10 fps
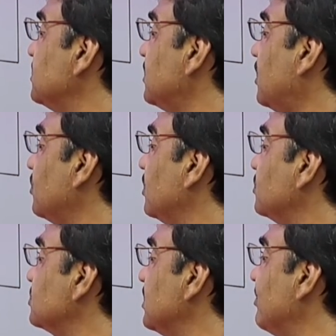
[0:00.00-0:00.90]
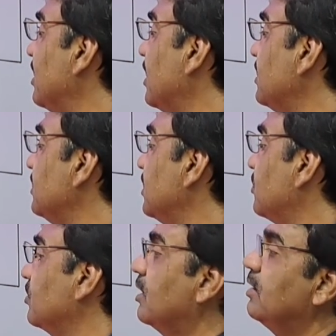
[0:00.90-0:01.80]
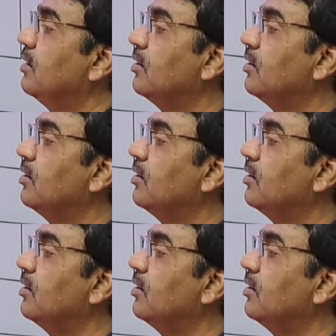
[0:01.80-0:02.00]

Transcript: से स्टार्ट होगा तो सेवन लाइन इधर होगा